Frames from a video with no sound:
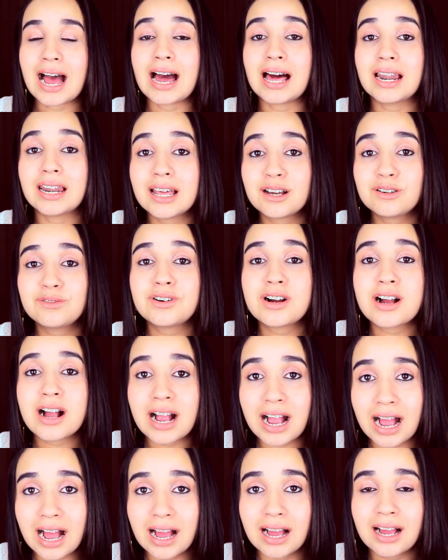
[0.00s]

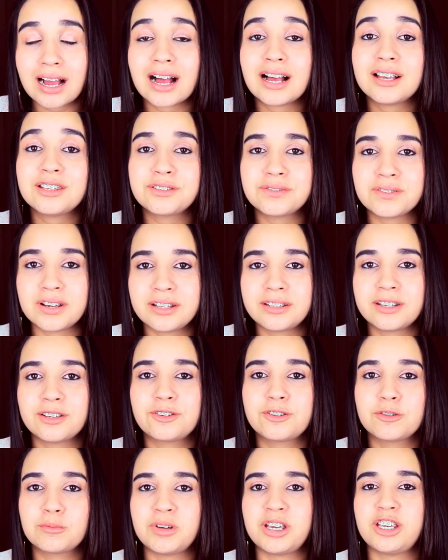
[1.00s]
alavancar as vendas
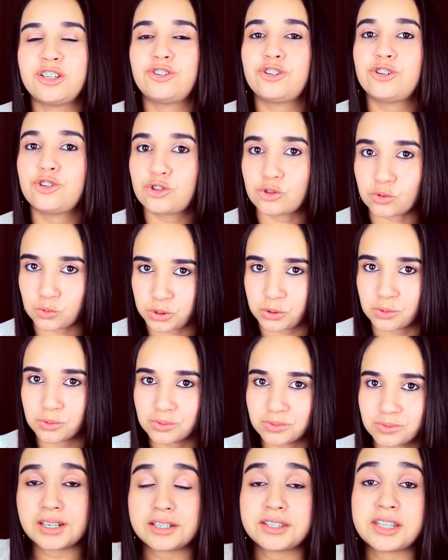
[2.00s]
no mês de junho.
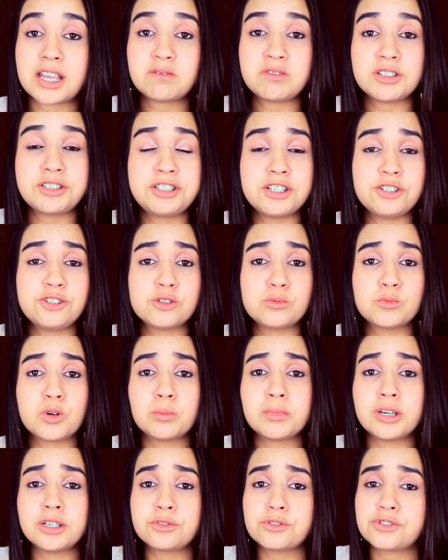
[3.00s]
Tratava-se de um
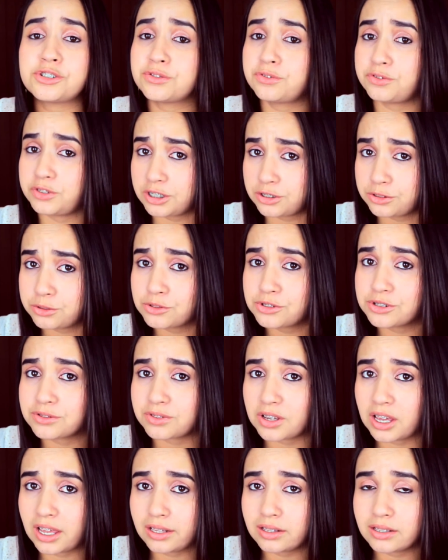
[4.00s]
momento difícil de
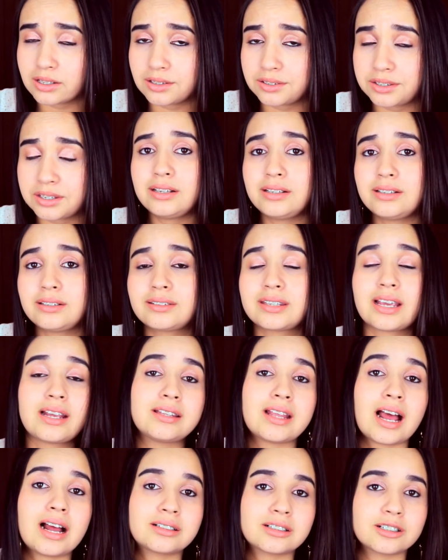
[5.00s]
vendas e sem
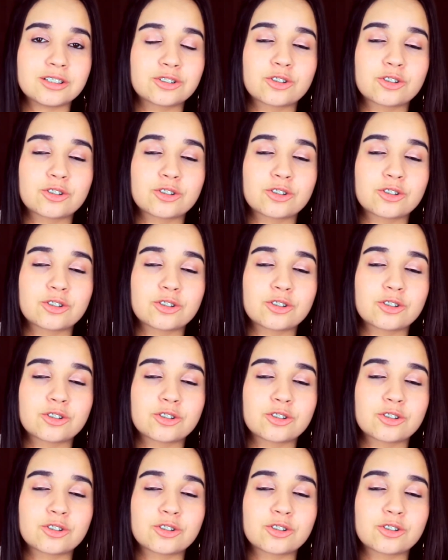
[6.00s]
datas